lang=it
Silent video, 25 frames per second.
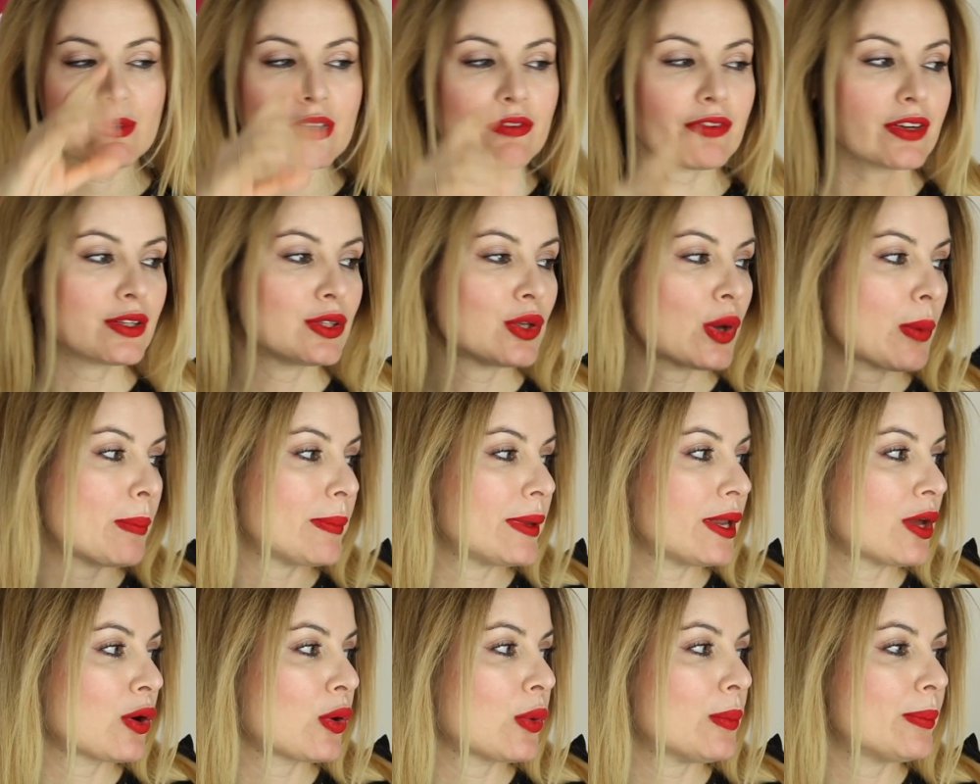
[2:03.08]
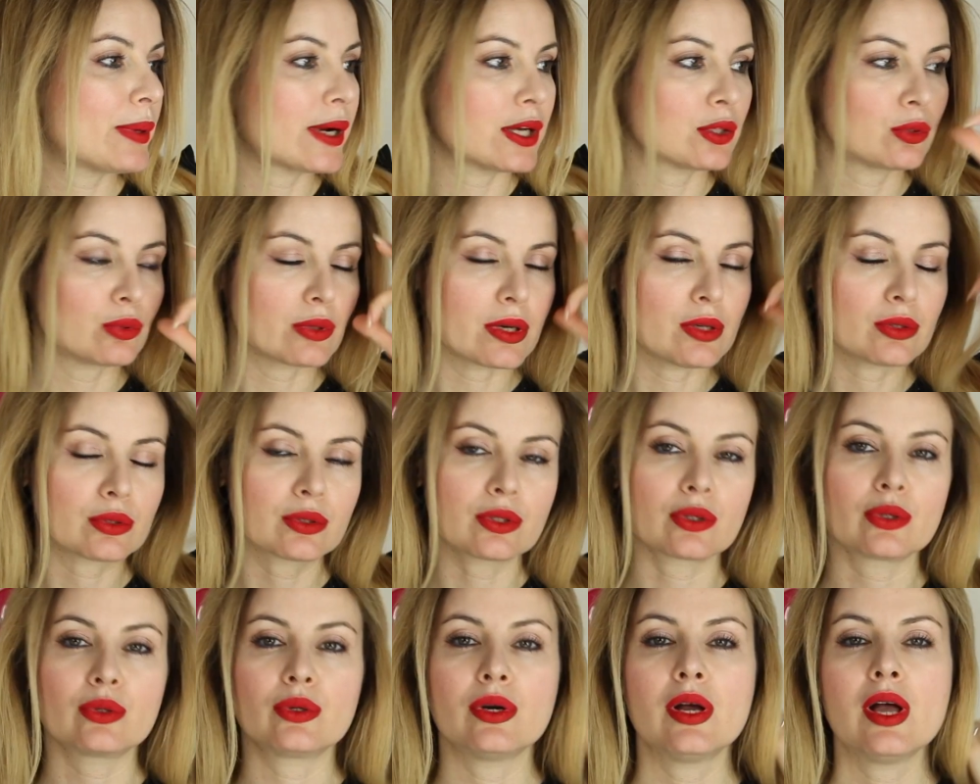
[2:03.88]
infatti ho appena comprato un
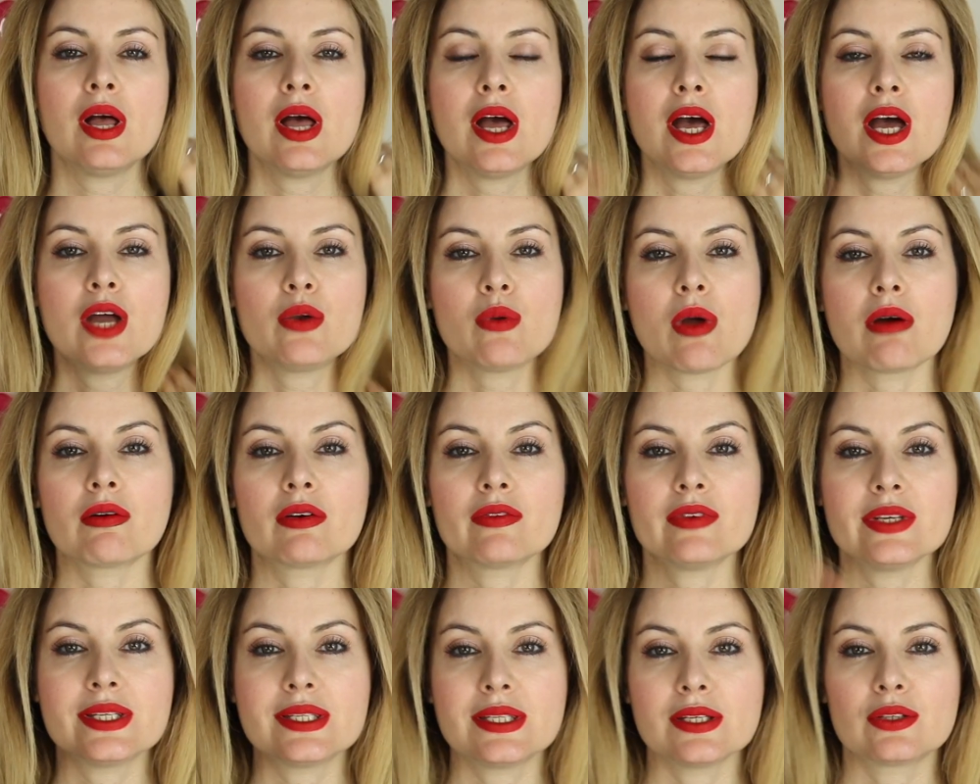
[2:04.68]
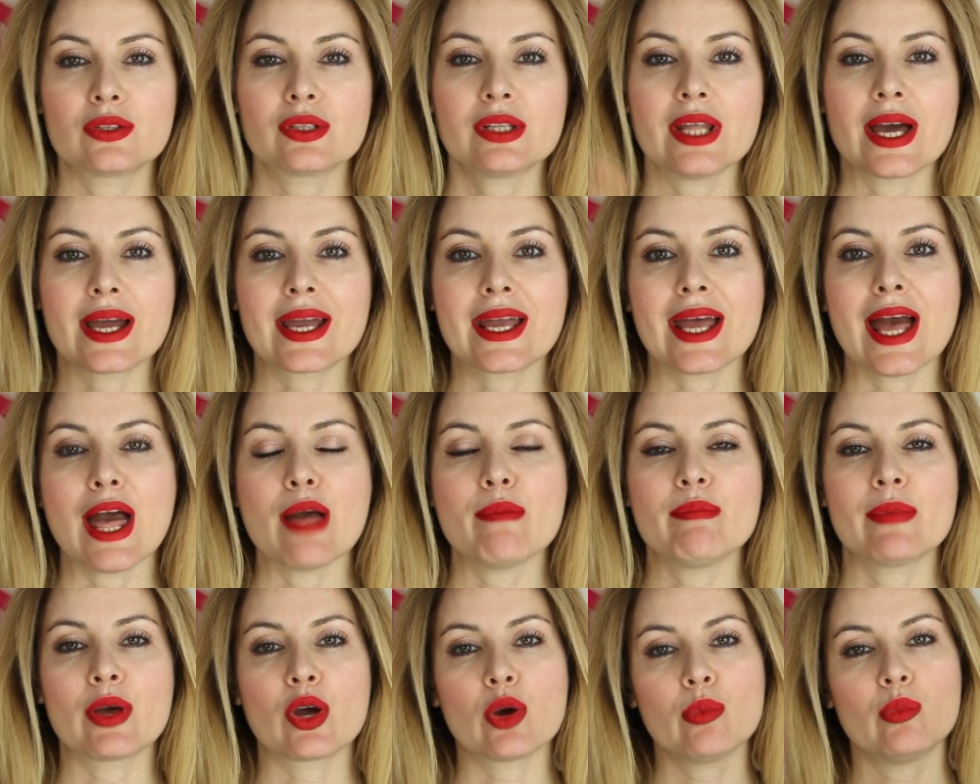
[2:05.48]
altro nuovo vestito da
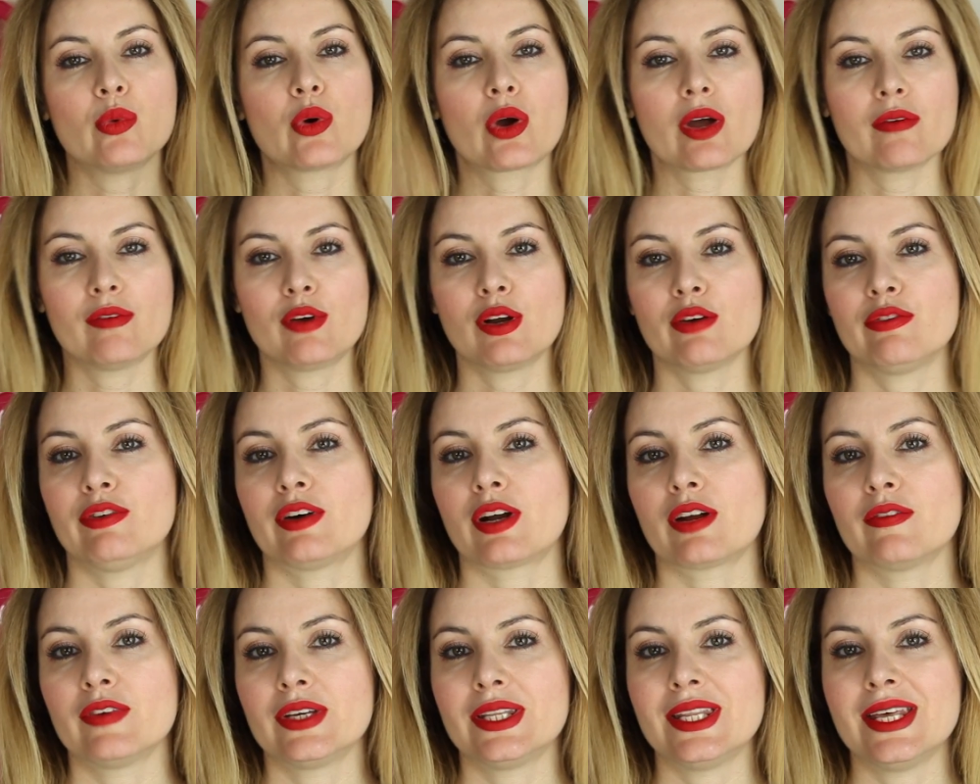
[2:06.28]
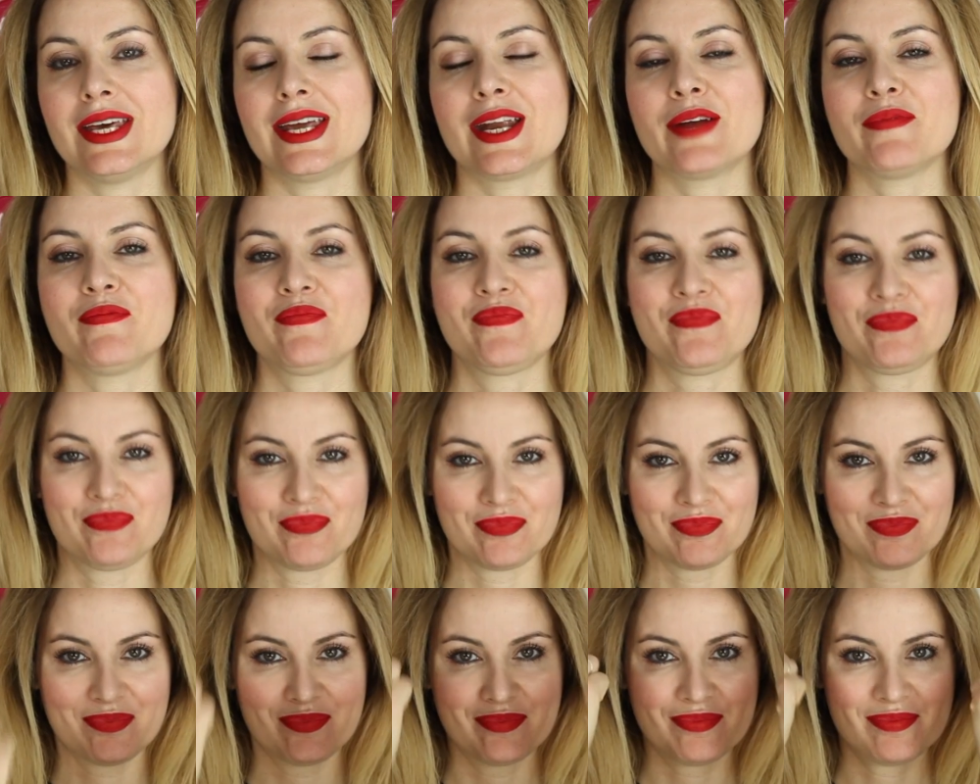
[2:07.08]
H&M, comunque ve lo farò vedere
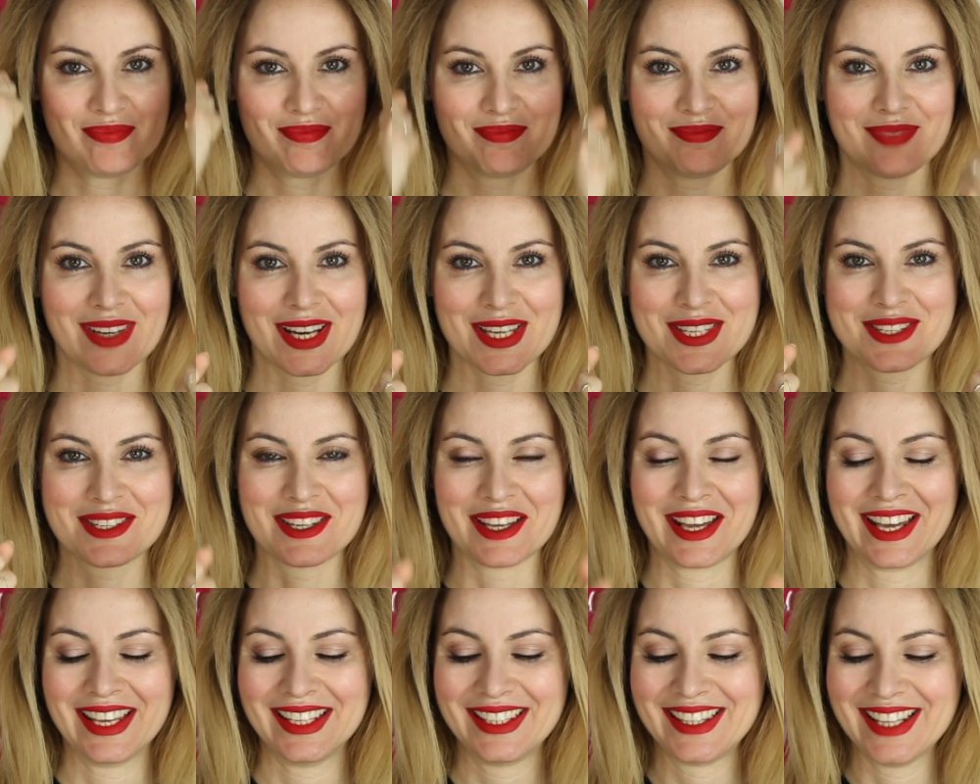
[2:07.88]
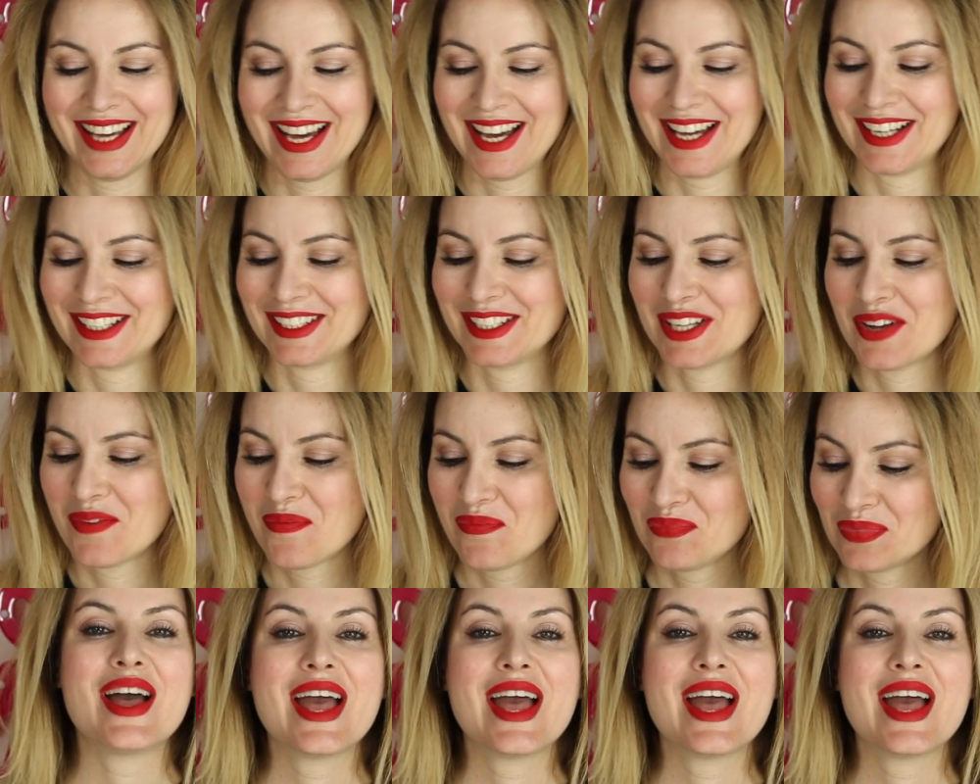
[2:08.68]
presto che tardi.